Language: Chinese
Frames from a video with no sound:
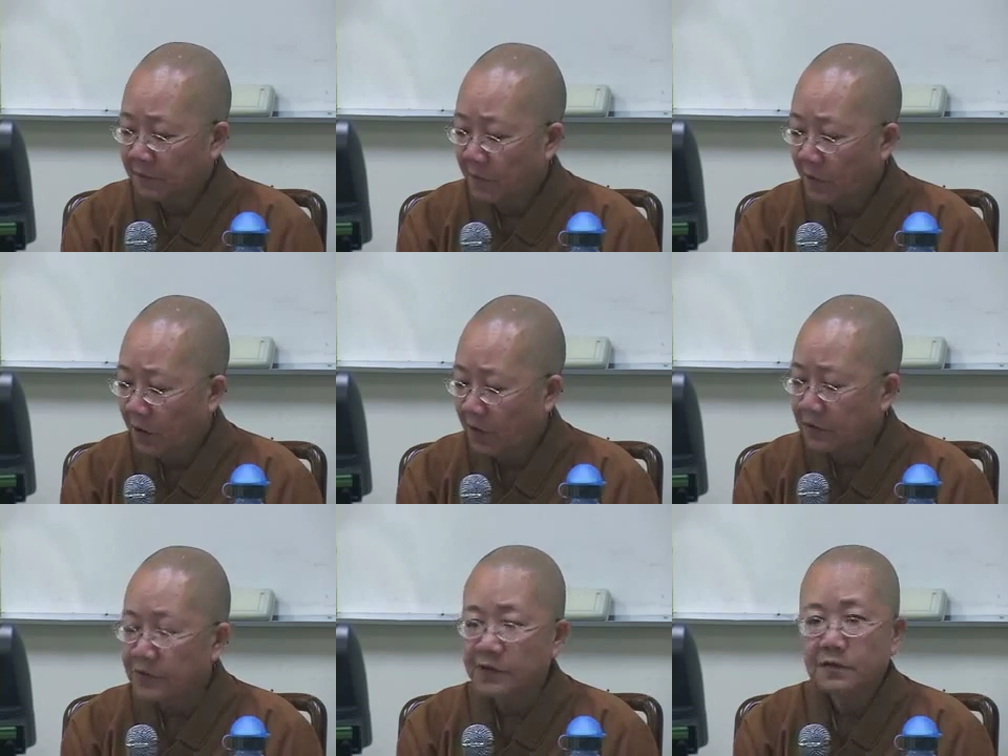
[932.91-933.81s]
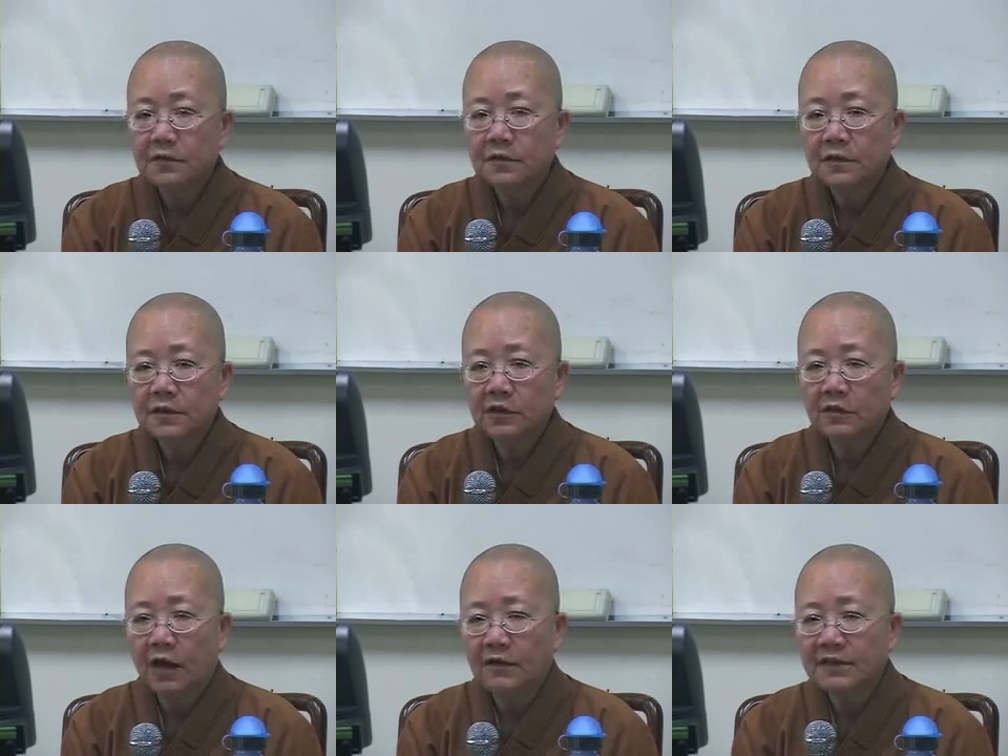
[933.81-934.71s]
风雨又
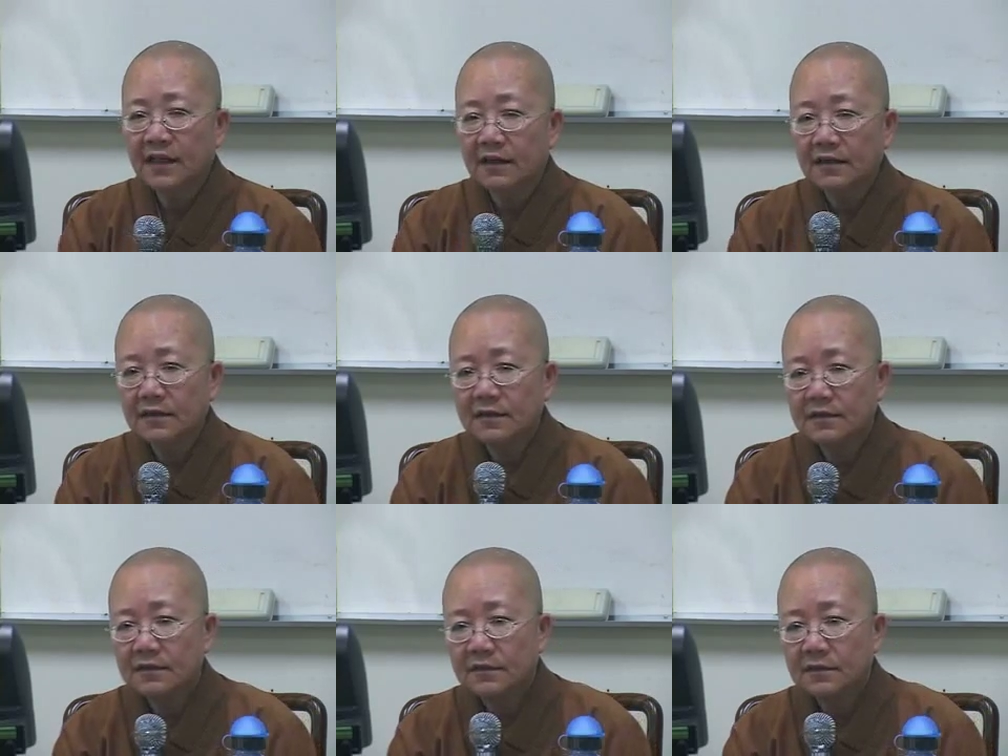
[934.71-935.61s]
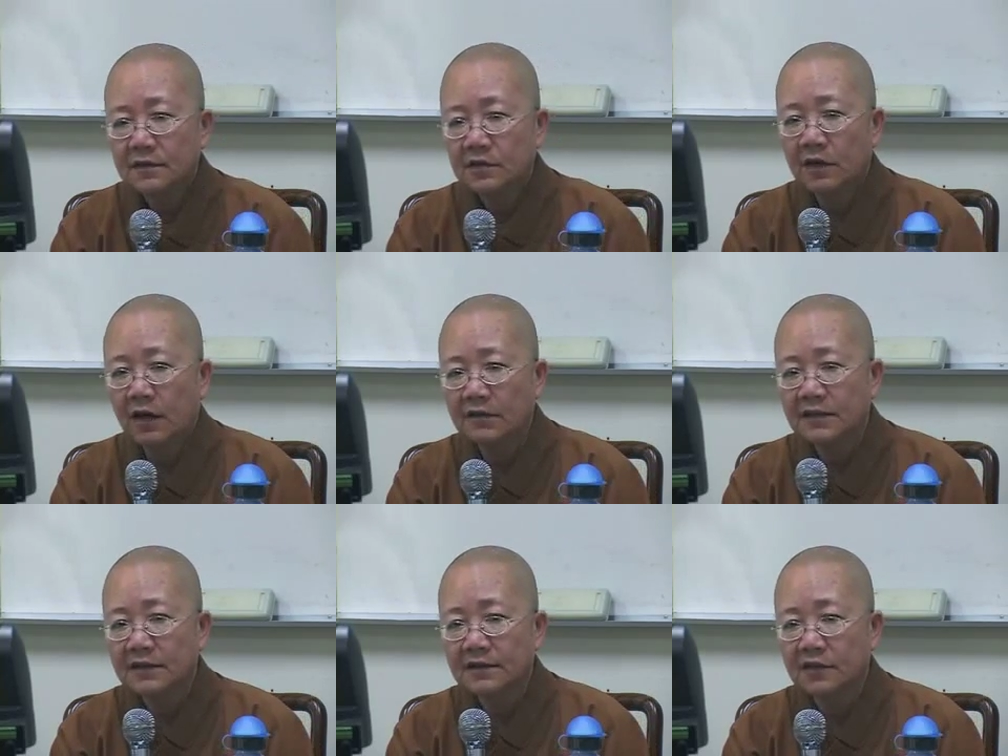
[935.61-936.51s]
好像，又好
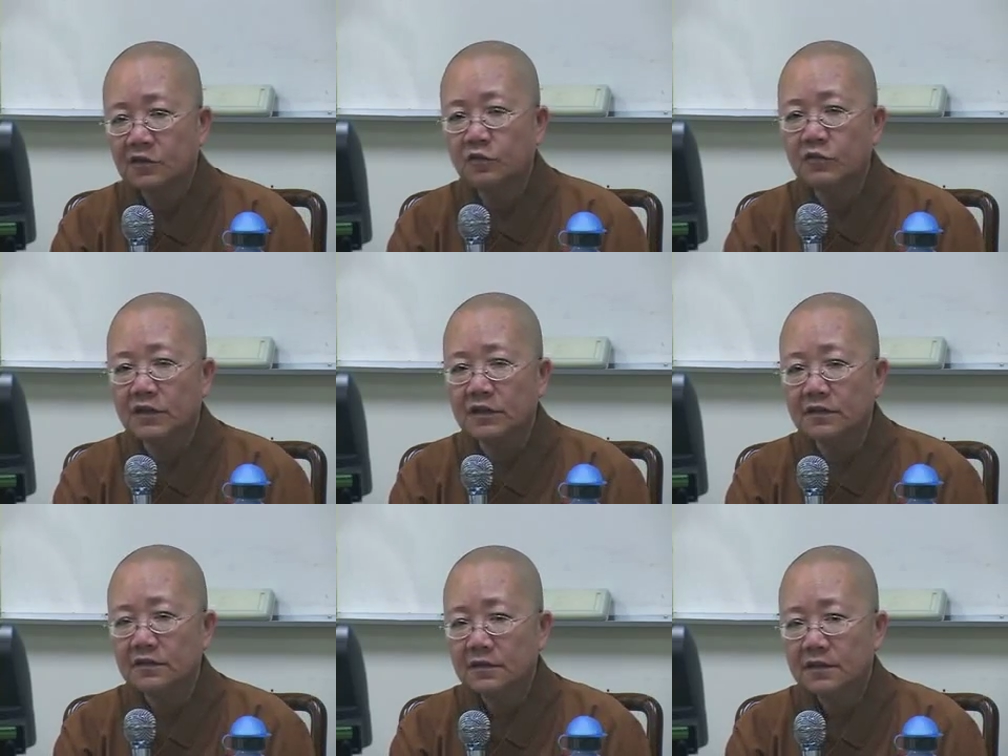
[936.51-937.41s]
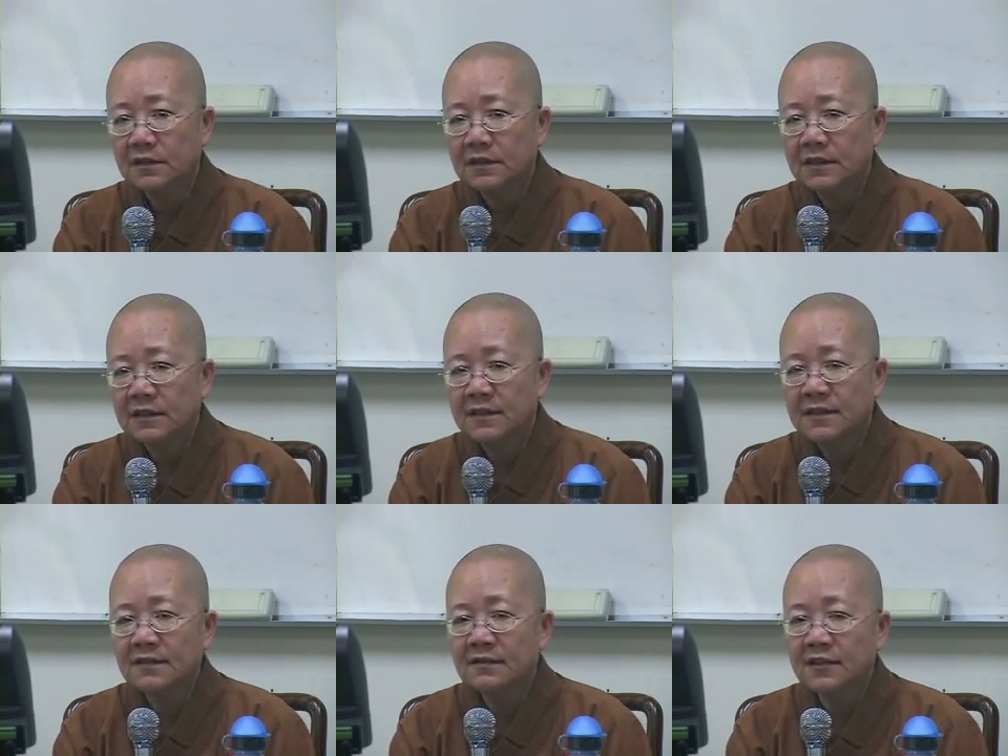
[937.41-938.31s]
像是故意的，
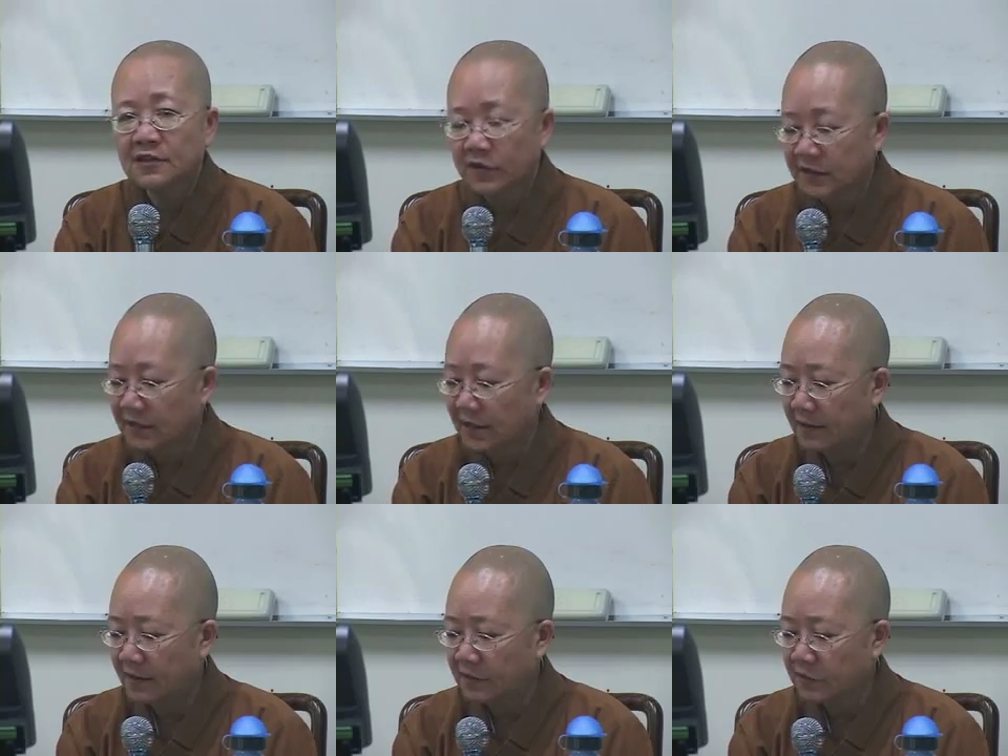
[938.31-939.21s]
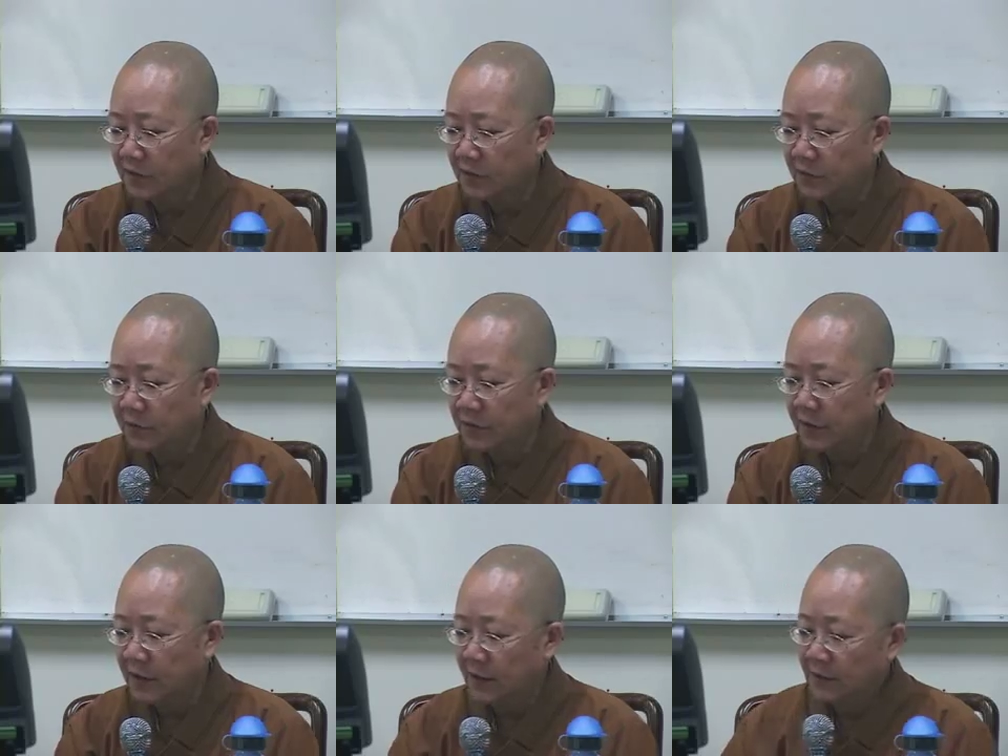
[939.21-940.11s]
肆意摧残哦，所以雨
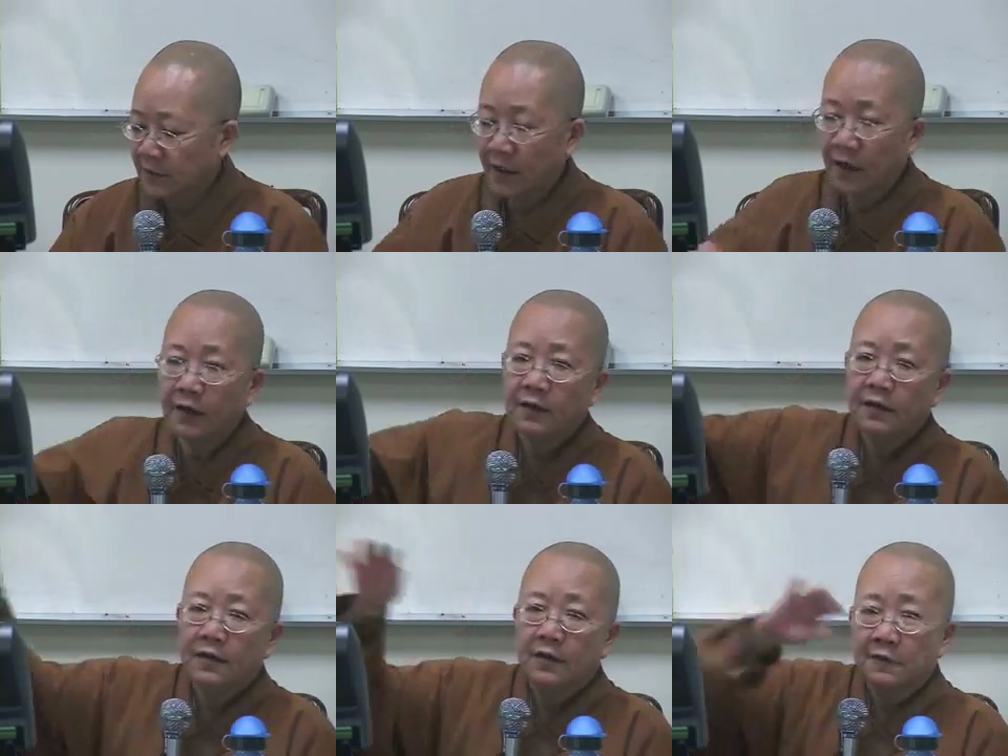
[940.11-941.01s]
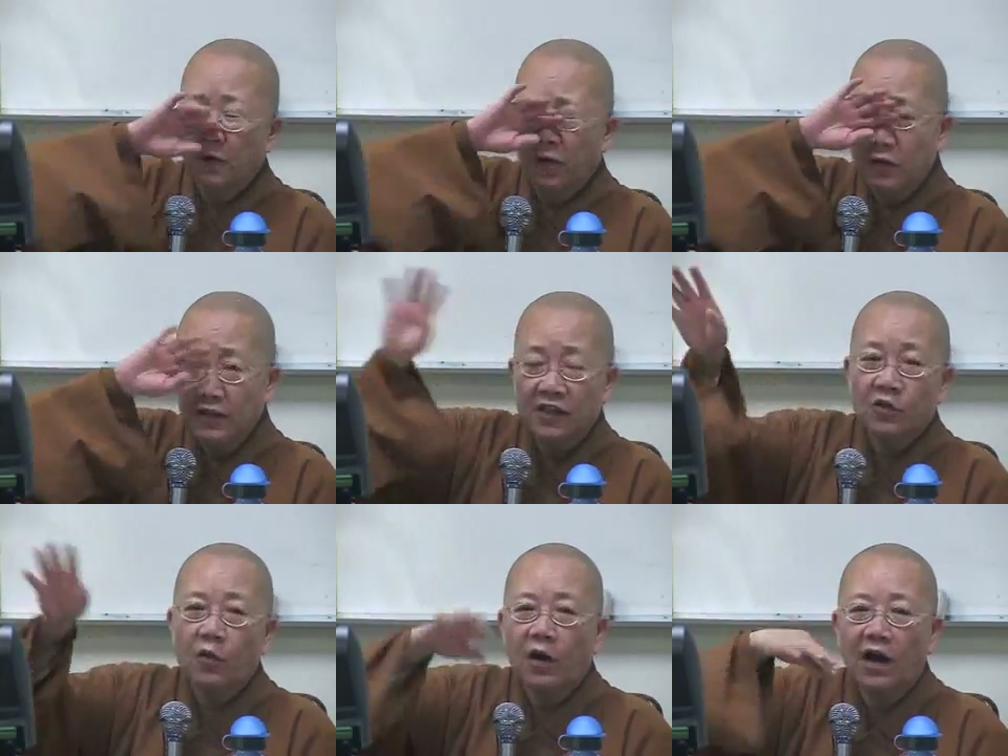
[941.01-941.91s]
横啊，风也
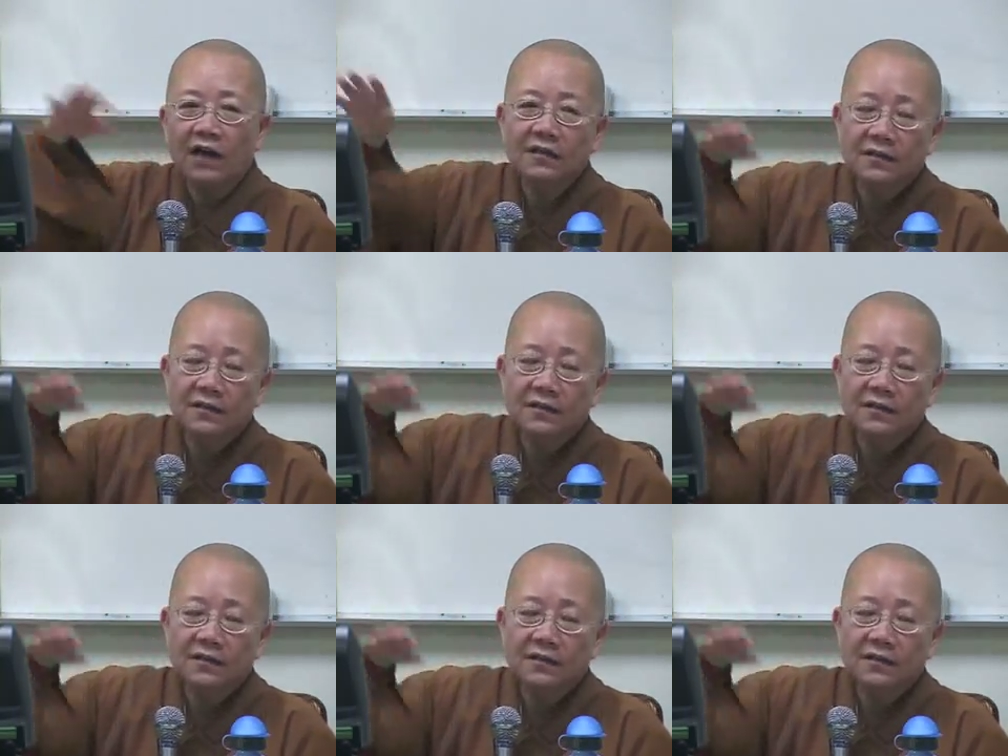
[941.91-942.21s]
狂，